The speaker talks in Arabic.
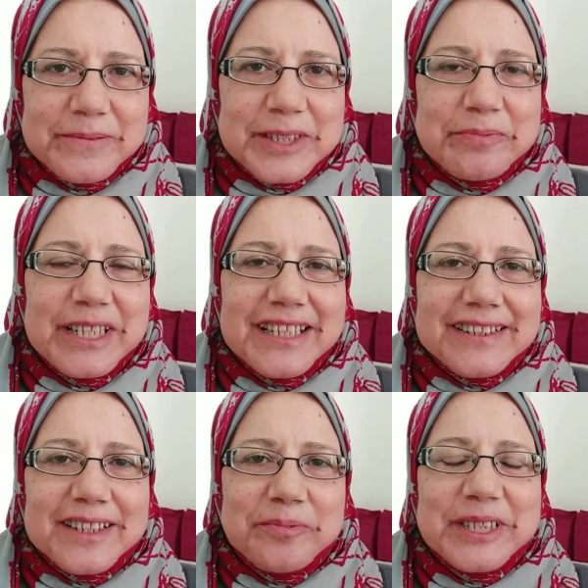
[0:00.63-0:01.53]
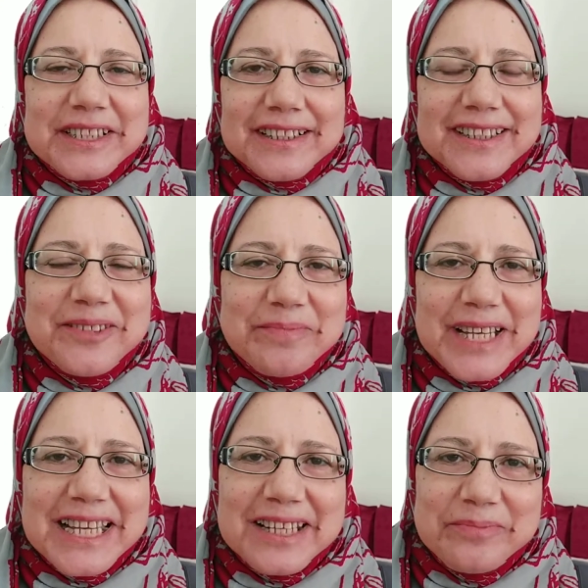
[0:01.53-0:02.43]
بسم الله الرحمن الرحيم
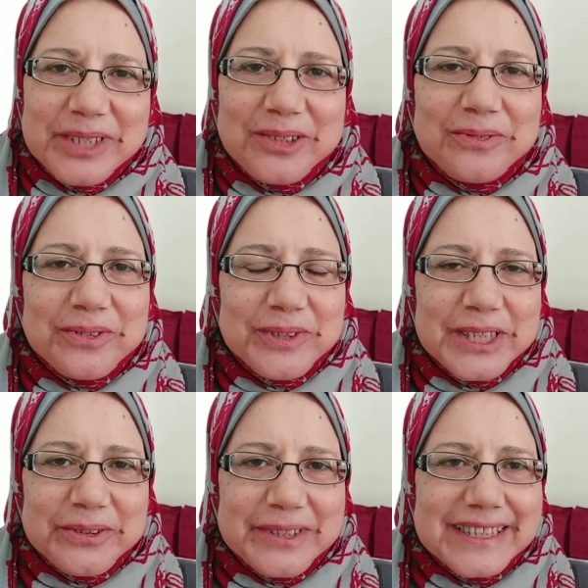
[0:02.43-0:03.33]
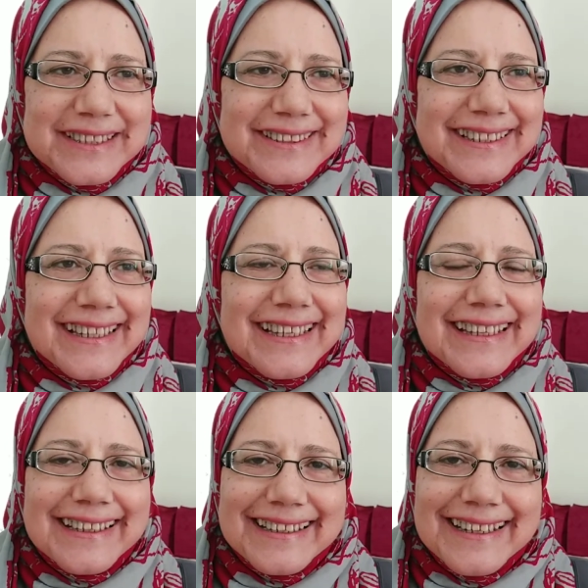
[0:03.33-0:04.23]
اهلا بيكم في فيديو جديد
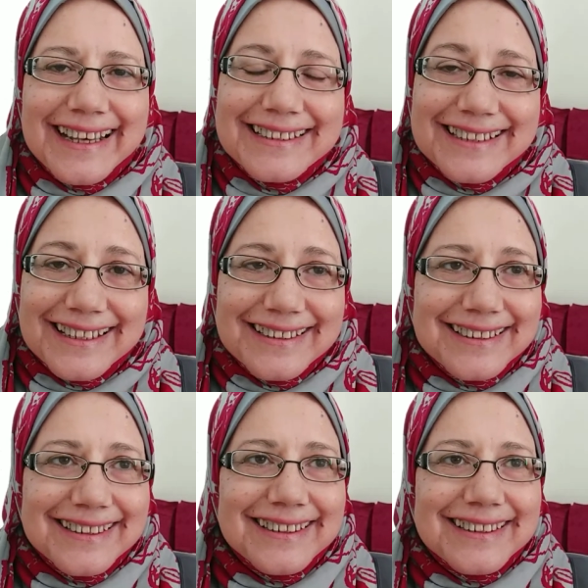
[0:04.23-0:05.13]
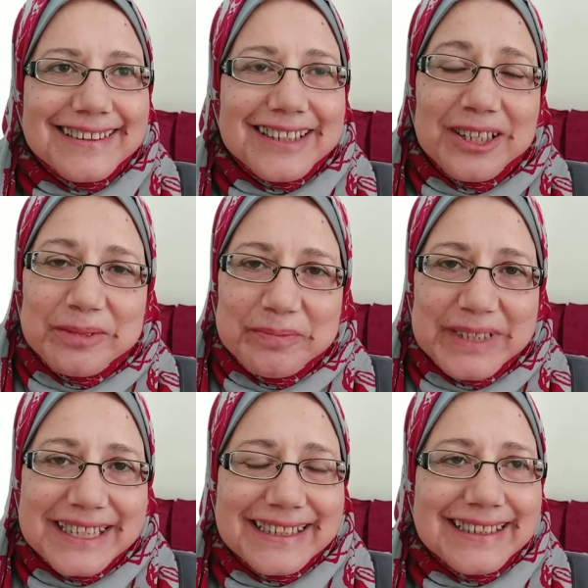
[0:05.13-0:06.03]
الحقيقه طلبت
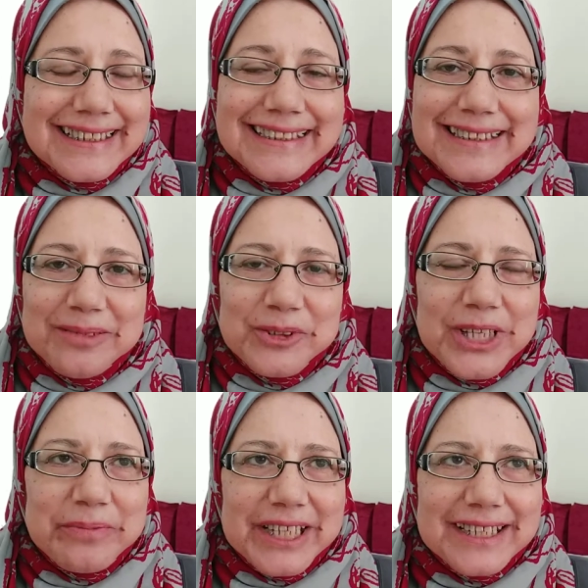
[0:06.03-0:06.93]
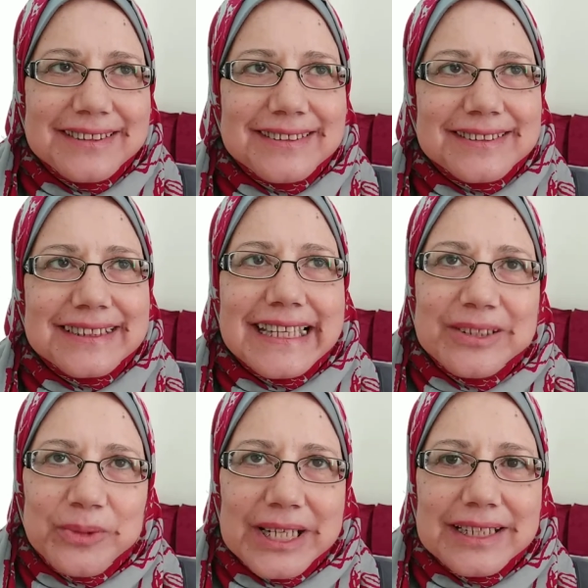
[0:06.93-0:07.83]
مني احدى المتابعات
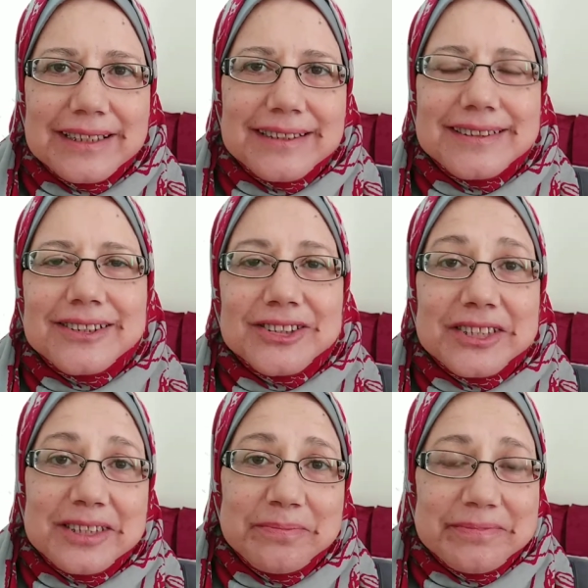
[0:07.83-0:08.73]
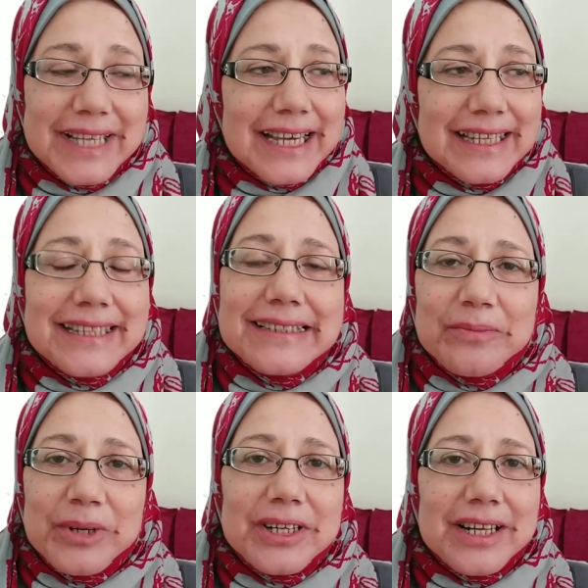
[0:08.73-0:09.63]
جدول لتنظيم حياه
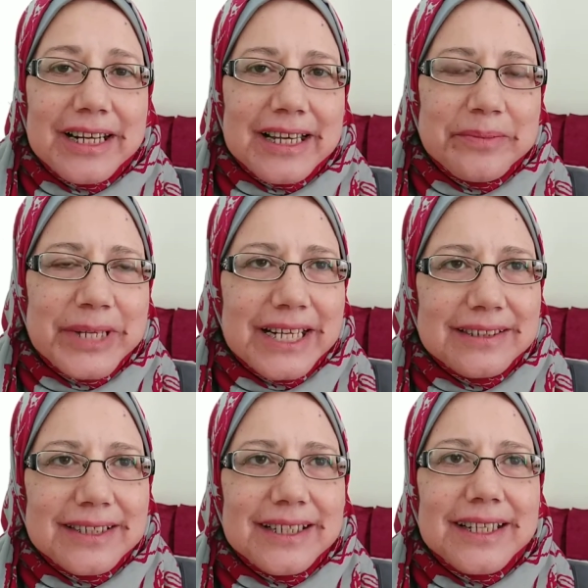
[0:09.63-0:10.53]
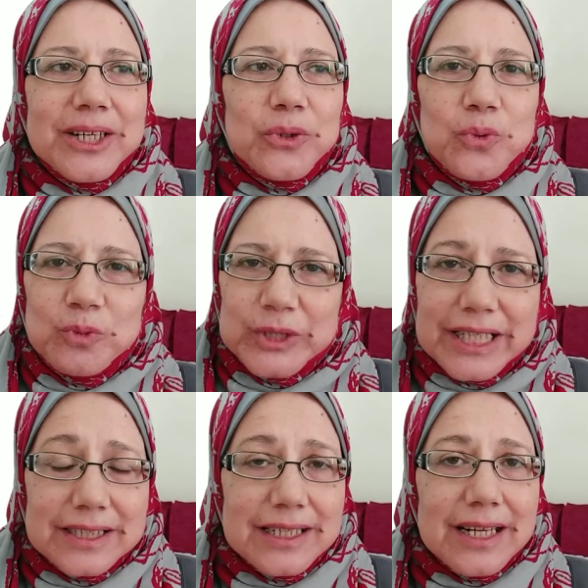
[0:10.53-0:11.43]
المراه العامله
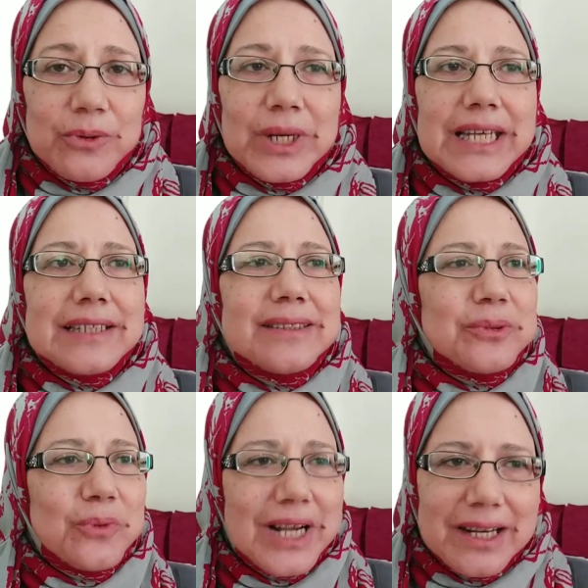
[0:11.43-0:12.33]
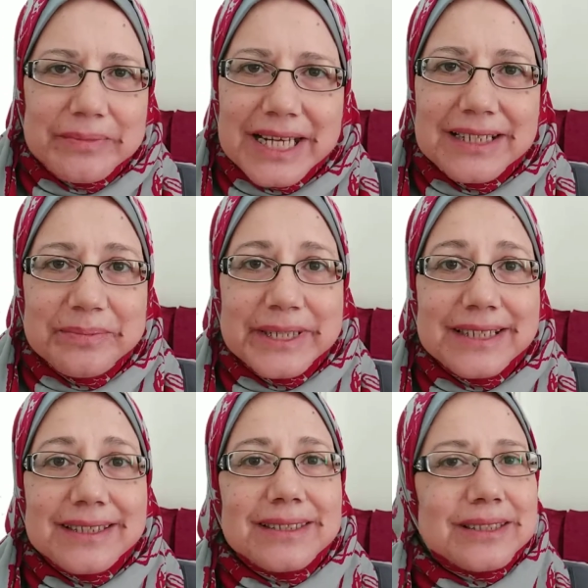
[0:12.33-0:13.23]
ومذاكره الاولاد واعمال
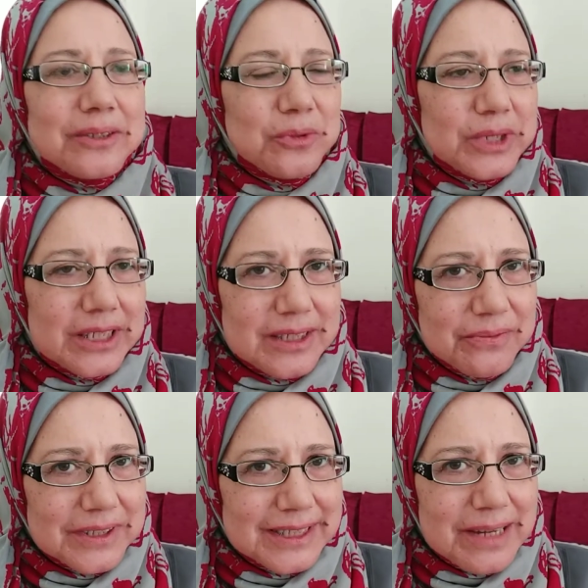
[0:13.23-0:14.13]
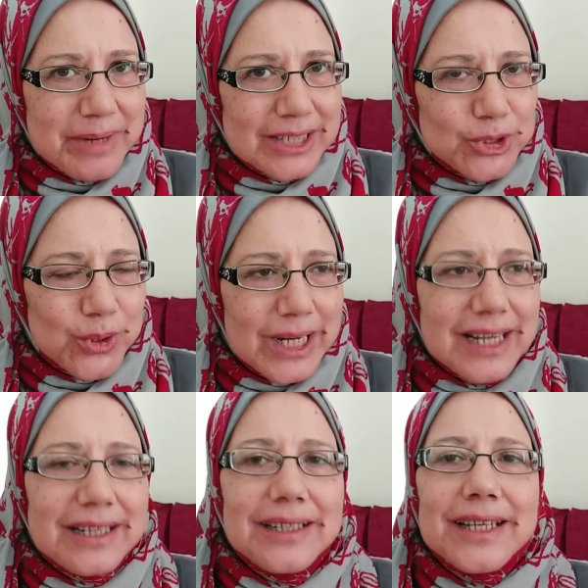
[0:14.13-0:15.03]
البيت ويتفق ده مع
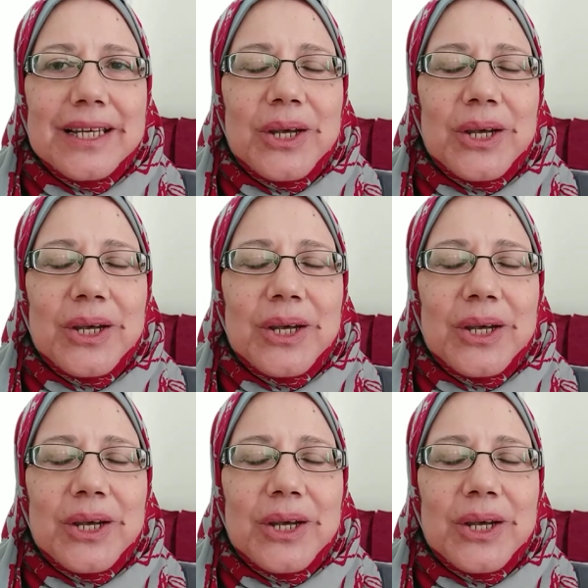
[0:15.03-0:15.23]
شغلها